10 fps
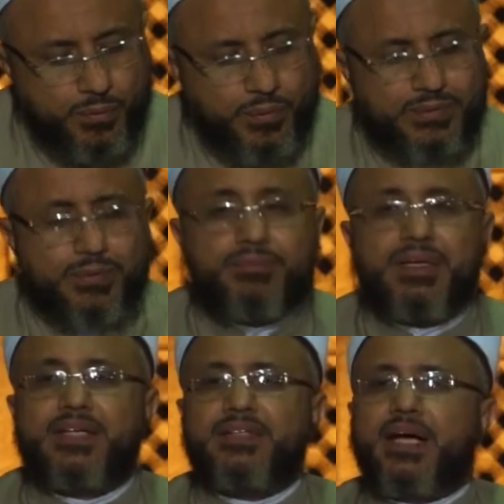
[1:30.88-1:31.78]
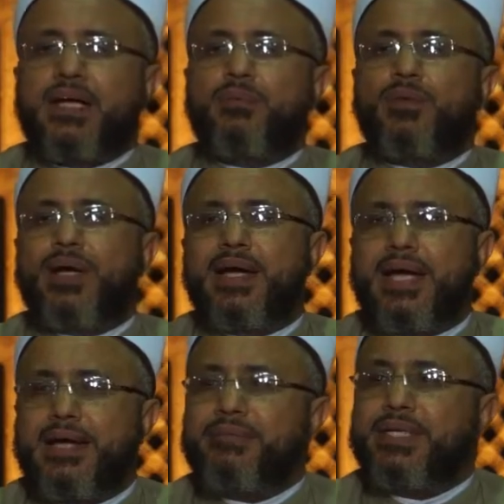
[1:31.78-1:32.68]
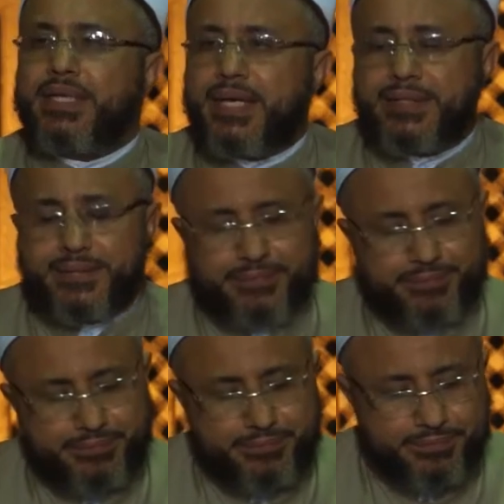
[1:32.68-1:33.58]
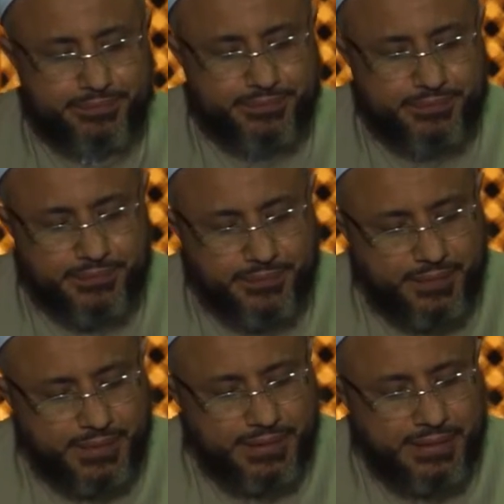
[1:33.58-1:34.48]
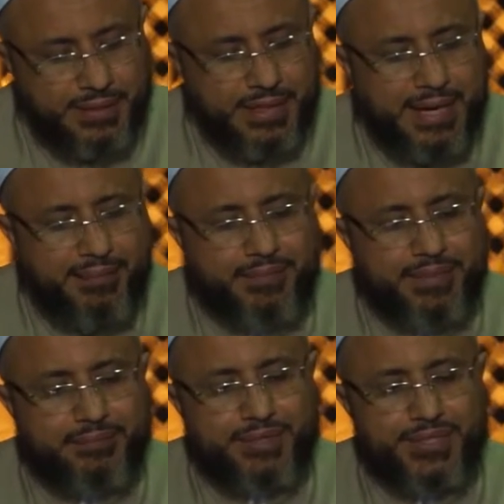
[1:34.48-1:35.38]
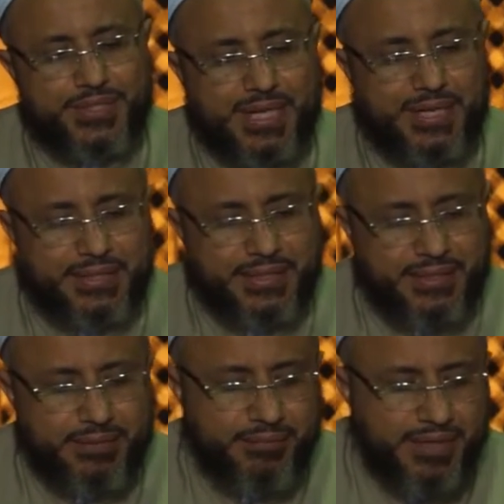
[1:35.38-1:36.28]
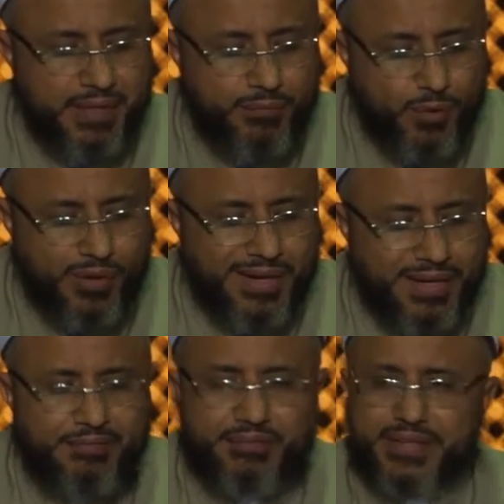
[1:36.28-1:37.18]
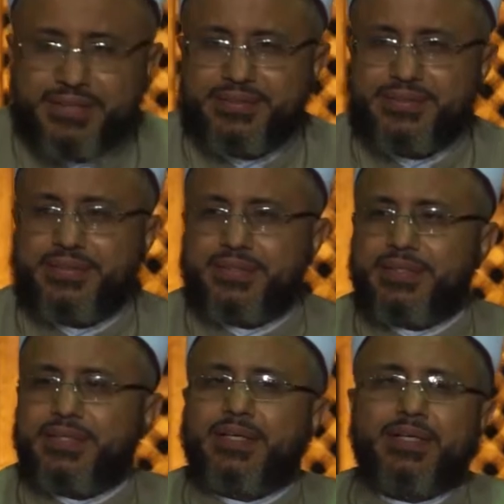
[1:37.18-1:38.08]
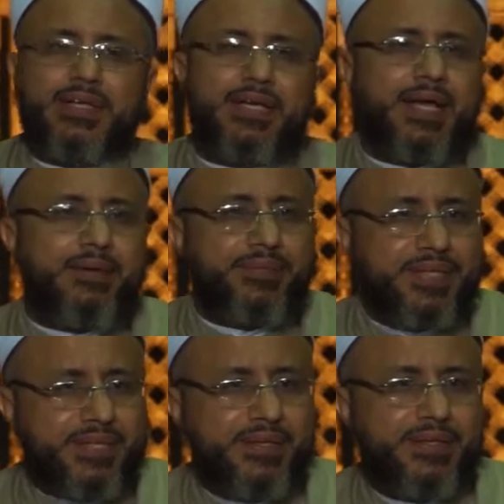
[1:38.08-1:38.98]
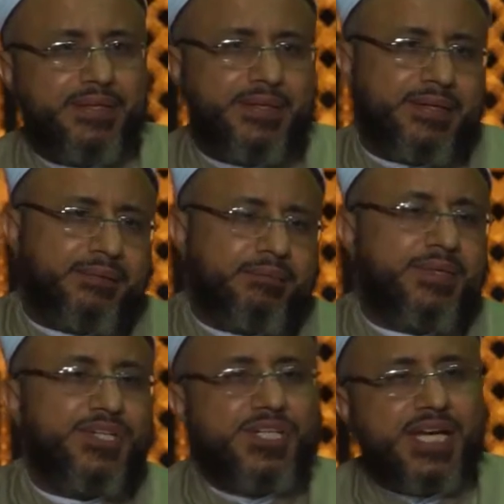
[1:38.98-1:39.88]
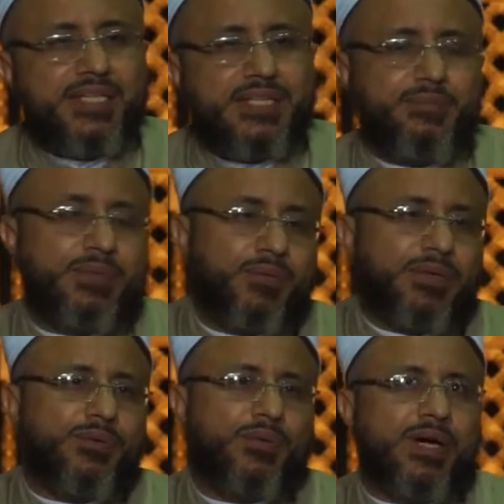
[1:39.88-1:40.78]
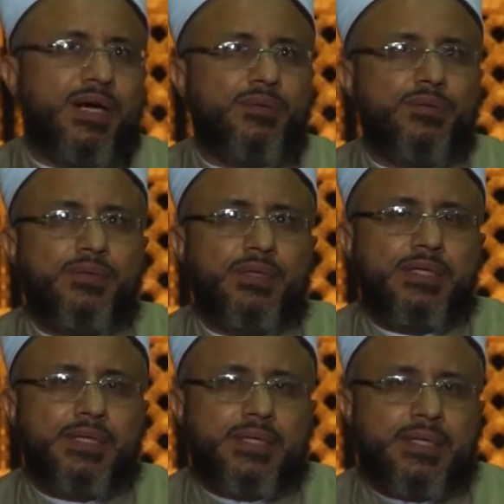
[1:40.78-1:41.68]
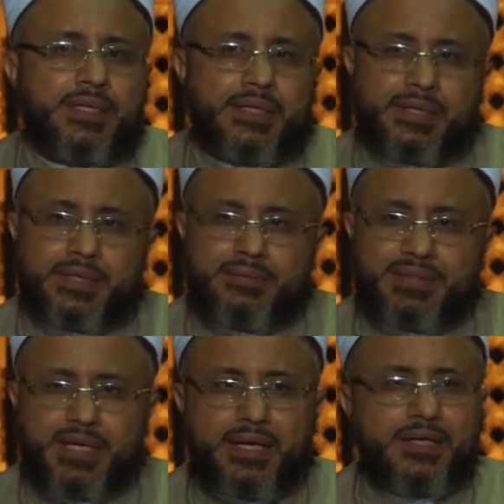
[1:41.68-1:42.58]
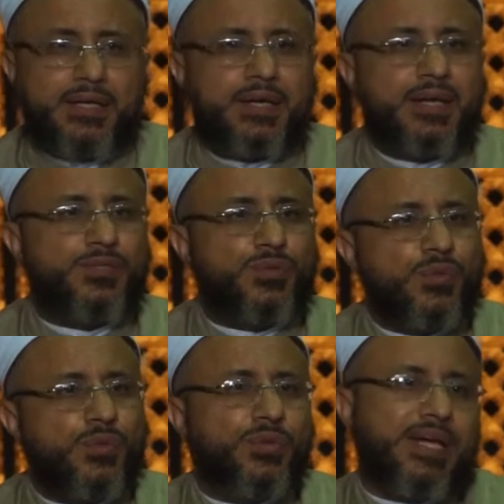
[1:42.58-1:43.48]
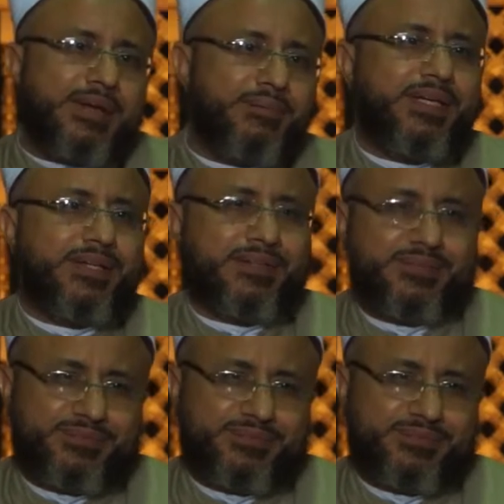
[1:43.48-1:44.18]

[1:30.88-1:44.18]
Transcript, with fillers: وسمي صاحبها امينا للامن من جهته من المخالفه للامن من جهته من المخالفه يقال آه، مثلا رسول امين